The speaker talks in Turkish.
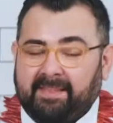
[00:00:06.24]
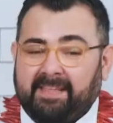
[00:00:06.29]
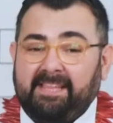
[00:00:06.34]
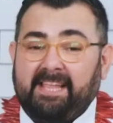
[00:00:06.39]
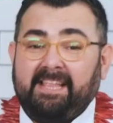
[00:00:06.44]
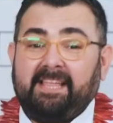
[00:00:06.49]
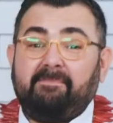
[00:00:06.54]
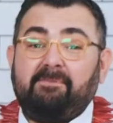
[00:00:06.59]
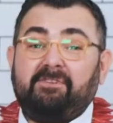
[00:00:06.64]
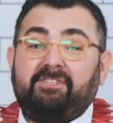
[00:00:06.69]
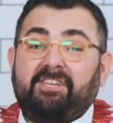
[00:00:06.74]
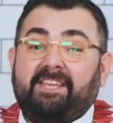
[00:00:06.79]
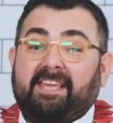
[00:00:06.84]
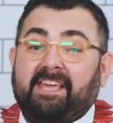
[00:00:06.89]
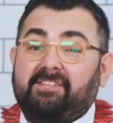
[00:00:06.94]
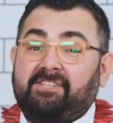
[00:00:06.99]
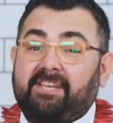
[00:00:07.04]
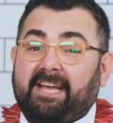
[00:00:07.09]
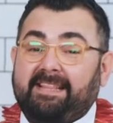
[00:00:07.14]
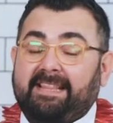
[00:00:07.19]
Ne demiştik
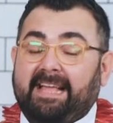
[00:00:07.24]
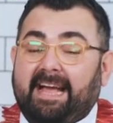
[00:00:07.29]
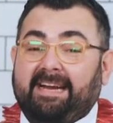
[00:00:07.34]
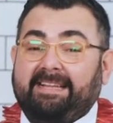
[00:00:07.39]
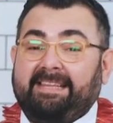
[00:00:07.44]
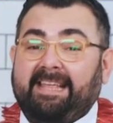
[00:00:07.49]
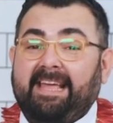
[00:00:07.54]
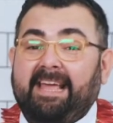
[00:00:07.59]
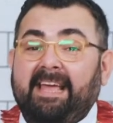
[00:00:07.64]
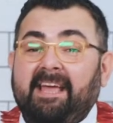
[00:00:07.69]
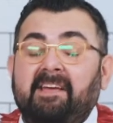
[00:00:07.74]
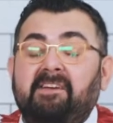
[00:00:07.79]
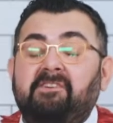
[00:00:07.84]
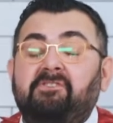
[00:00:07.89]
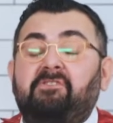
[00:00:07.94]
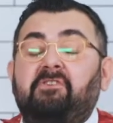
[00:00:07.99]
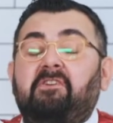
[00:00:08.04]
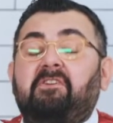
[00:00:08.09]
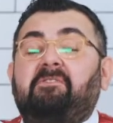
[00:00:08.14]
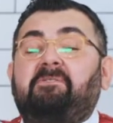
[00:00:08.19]
geçenlerde?
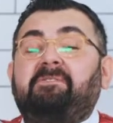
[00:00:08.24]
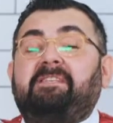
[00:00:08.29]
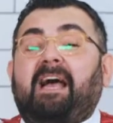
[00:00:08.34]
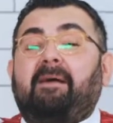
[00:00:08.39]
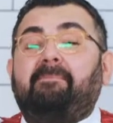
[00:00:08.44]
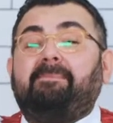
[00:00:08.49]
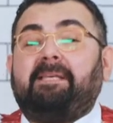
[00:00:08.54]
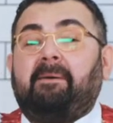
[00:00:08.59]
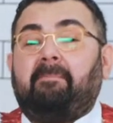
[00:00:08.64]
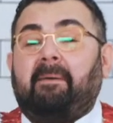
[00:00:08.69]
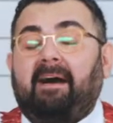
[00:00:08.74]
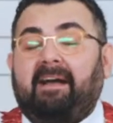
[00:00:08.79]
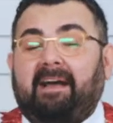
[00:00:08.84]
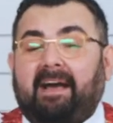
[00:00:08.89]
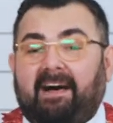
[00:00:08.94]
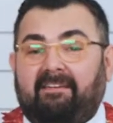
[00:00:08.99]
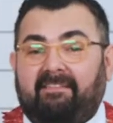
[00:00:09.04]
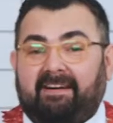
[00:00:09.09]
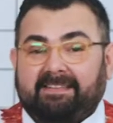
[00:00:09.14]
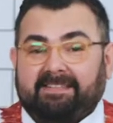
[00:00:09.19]
Şöyle güzel bir sabah
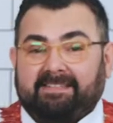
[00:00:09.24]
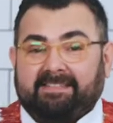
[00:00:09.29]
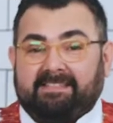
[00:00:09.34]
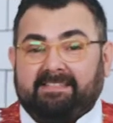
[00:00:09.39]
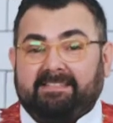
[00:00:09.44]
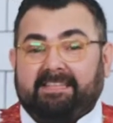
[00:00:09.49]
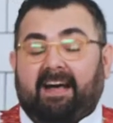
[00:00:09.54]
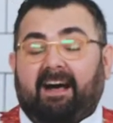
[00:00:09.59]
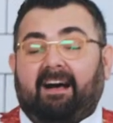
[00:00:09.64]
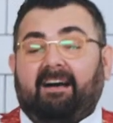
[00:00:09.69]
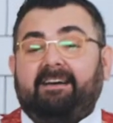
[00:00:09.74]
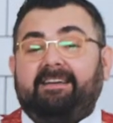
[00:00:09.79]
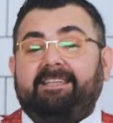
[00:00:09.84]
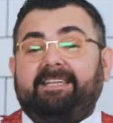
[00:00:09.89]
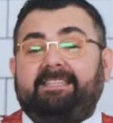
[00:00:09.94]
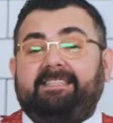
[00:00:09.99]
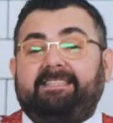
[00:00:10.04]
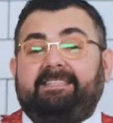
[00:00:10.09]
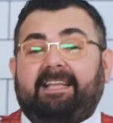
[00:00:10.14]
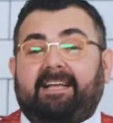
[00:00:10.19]
kahvaltısında ağır
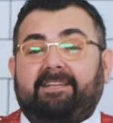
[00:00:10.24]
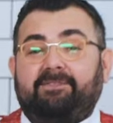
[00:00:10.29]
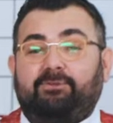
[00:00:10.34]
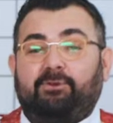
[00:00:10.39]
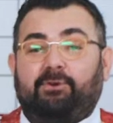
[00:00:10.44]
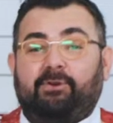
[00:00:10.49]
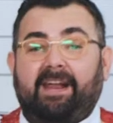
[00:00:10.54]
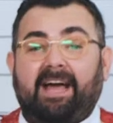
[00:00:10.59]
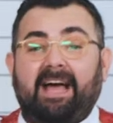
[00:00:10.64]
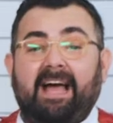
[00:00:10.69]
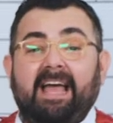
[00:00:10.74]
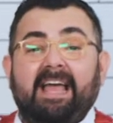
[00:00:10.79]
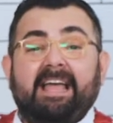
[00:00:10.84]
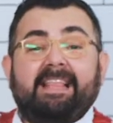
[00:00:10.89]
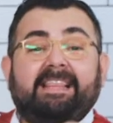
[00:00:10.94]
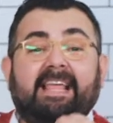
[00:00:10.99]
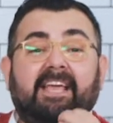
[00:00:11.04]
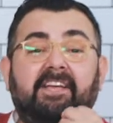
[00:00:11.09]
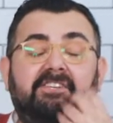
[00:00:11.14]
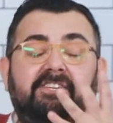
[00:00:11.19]
yedikten sonra
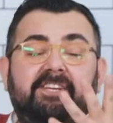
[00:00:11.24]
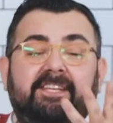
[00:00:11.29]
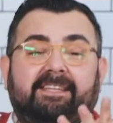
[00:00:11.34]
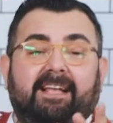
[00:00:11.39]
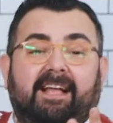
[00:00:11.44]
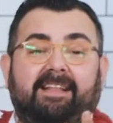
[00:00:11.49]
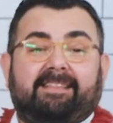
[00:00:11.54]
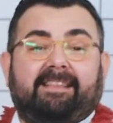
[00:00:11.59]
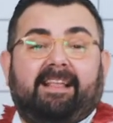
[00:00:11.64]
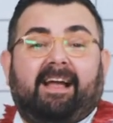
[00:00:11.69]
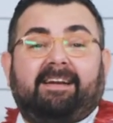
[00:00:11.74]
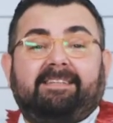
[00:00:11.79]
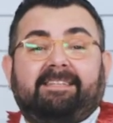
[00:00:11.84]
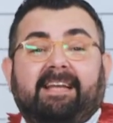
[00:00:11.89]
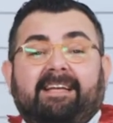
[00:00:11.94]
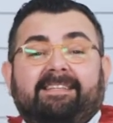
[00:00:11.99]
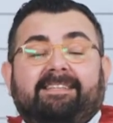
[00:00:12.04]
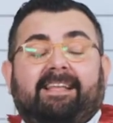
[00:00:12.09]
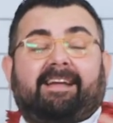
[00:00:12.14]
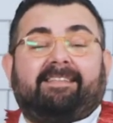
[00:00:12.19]
değişik tatlar,
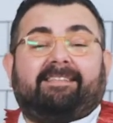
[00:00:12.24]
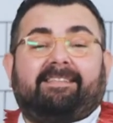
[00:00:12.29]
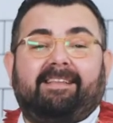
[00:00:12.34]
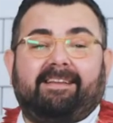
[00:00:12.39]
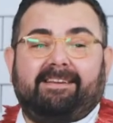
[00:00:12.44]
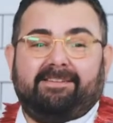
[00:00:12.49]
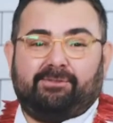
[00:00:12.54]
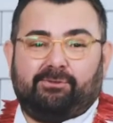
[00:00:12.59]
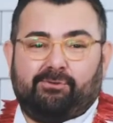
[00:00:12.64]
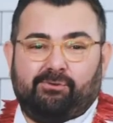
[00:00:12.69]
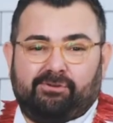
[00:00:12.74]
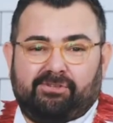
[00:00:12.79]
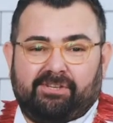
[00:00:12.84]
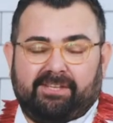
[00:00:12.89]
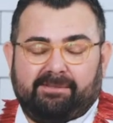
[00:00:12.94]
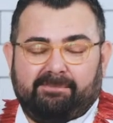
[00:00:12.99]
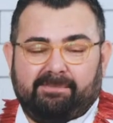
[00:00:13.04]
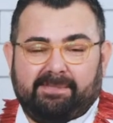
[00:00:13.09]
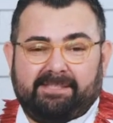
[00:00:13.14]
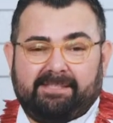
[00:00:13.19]
tatlar istiyor
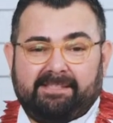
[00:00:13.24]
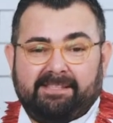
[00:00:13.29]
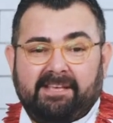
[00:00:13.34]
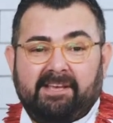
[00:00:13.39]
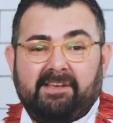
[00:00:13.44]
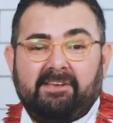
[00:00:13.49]
canımız.